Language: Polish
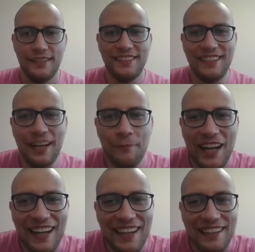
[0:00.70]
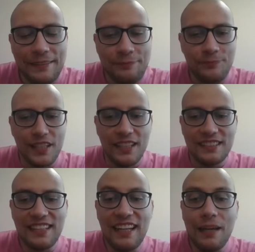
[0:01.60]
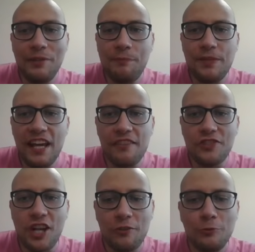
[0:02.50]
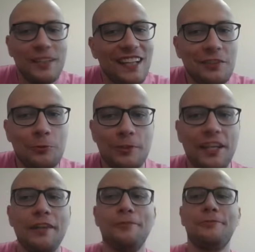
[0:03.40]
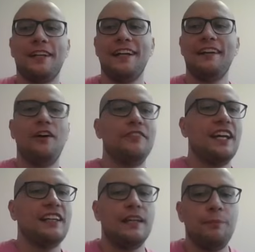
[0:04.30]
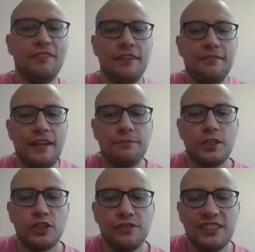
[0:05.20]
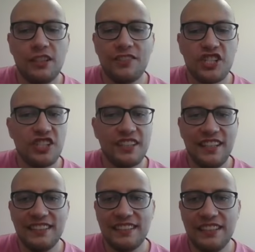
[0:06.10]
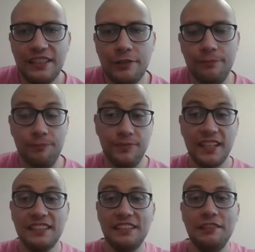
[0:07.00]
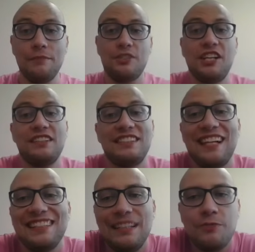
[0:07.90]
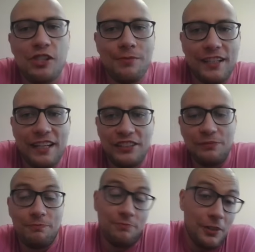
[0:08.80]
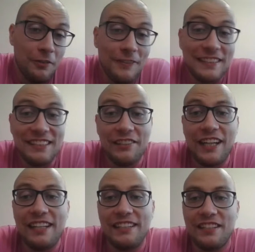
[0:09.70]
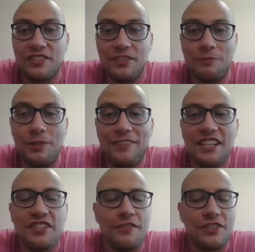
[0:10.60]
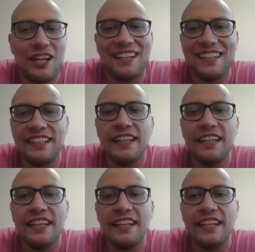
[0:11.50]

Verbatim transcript: Siema! Za nami pierwsza runda turnieju w Krakowie i powiem Wam, drodzy widzowie, że tęskniłem. Tęskniłem za, za tym, żeby grać profesjonalnie czy poważnie w szachy